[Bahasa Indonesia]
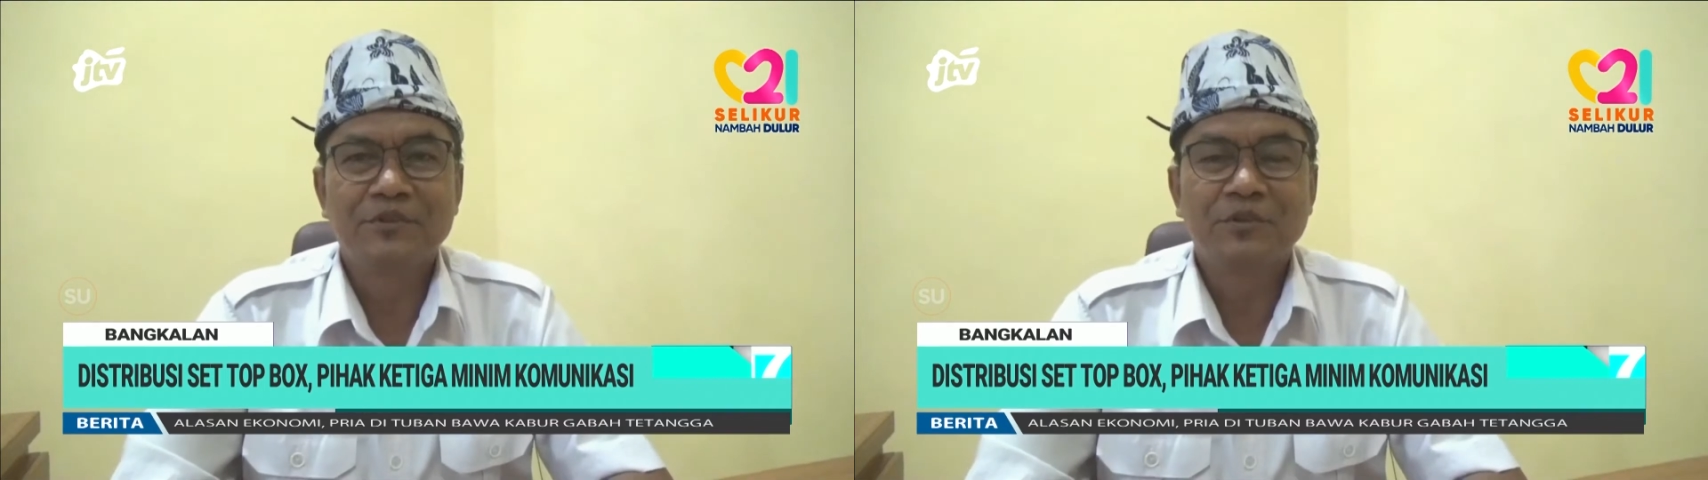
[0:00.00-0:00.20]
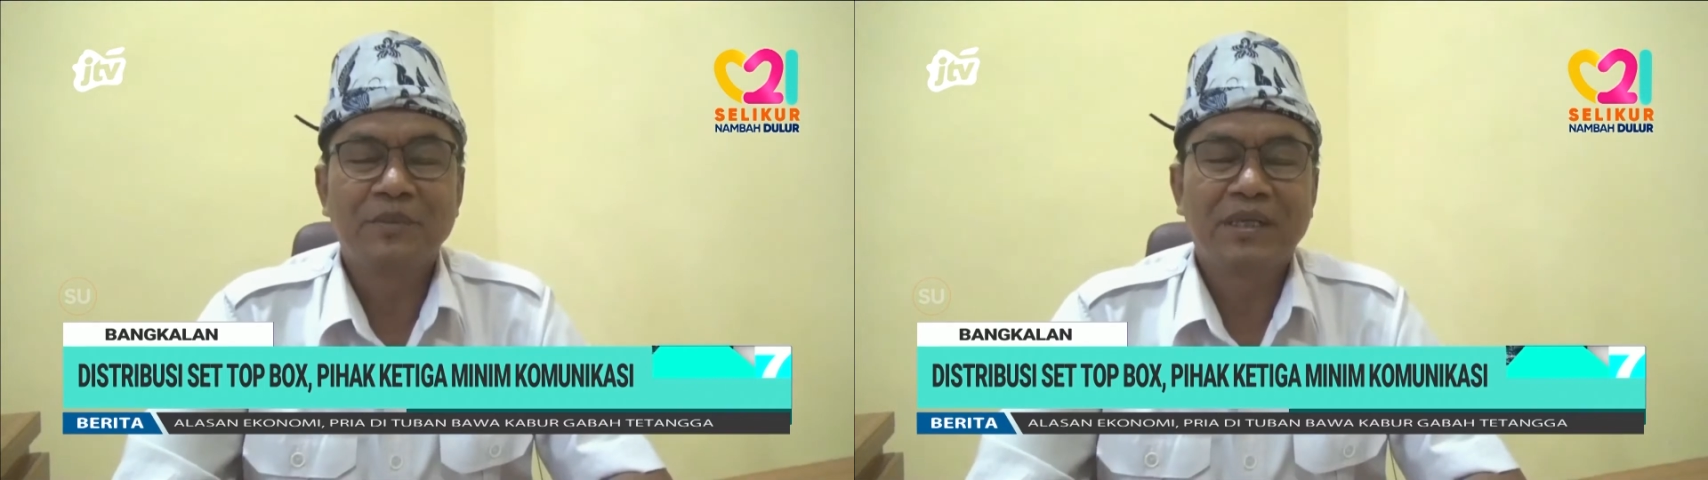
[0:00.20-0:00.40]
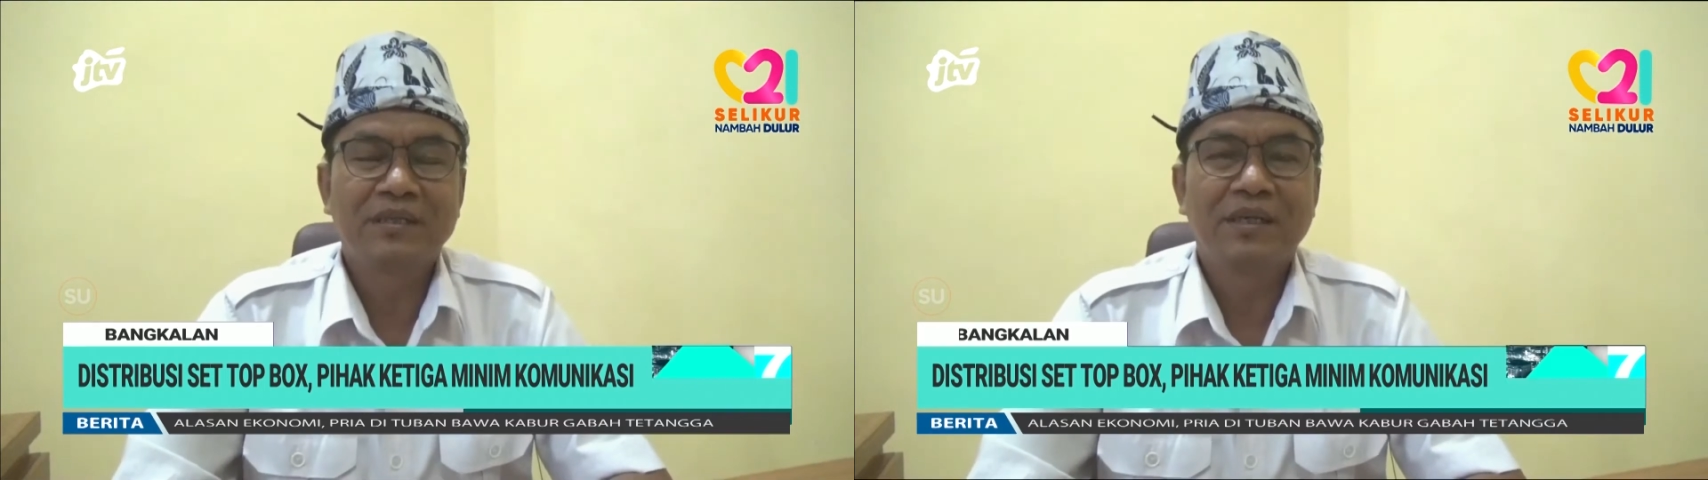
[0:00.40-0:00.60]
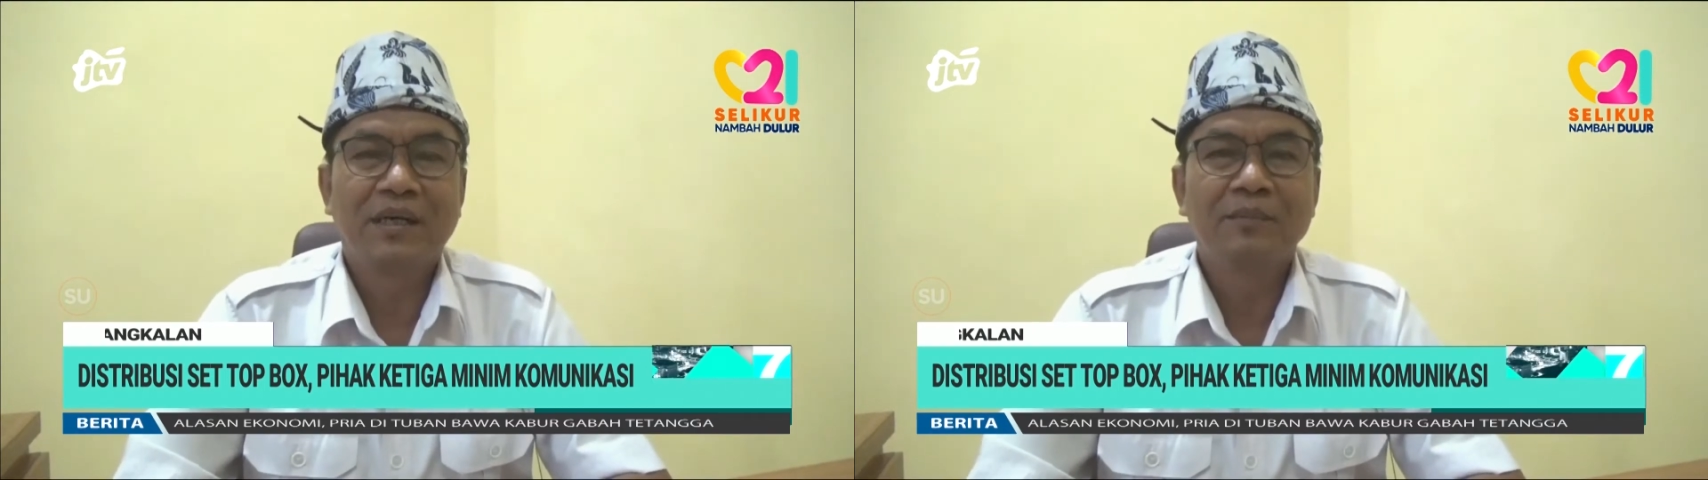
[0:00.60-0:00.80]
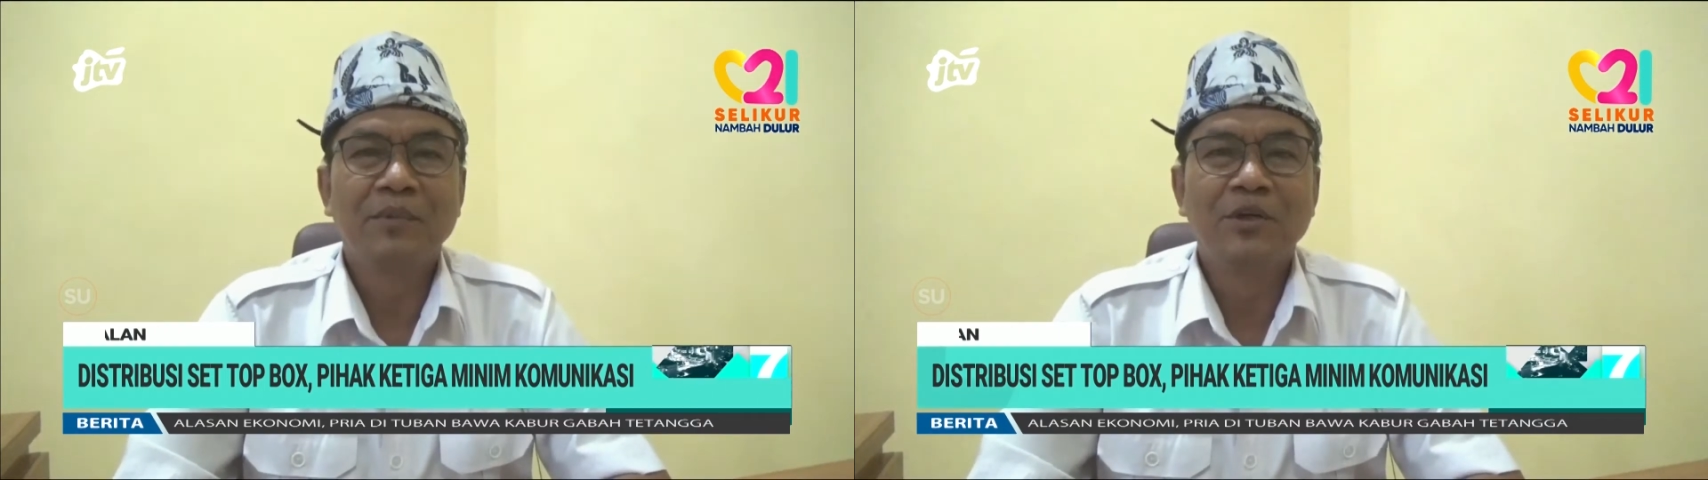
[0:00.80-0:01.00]
Cuman
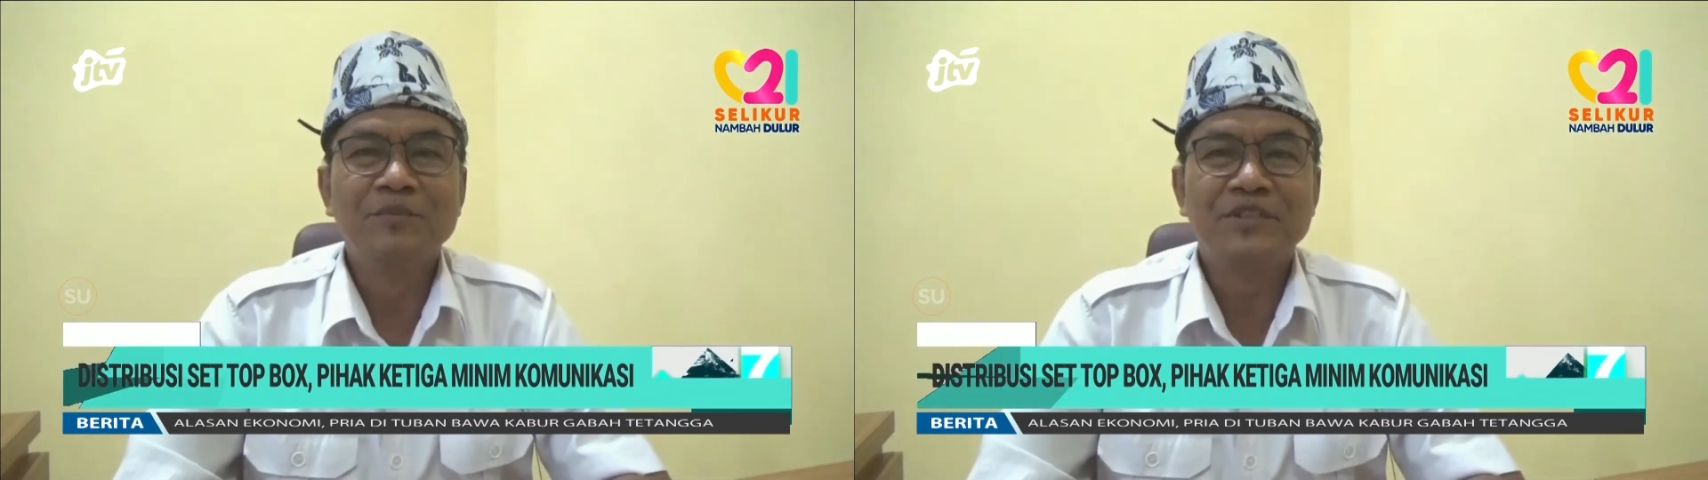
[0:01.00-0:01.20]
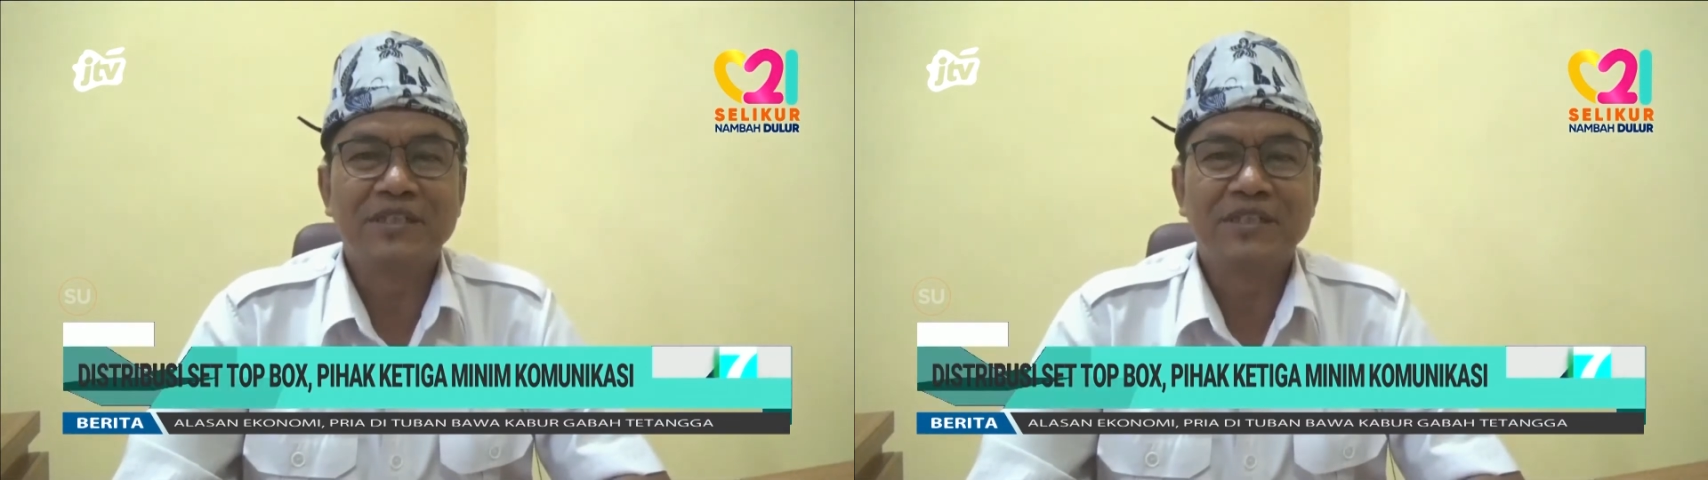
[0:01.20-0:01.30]
yang belum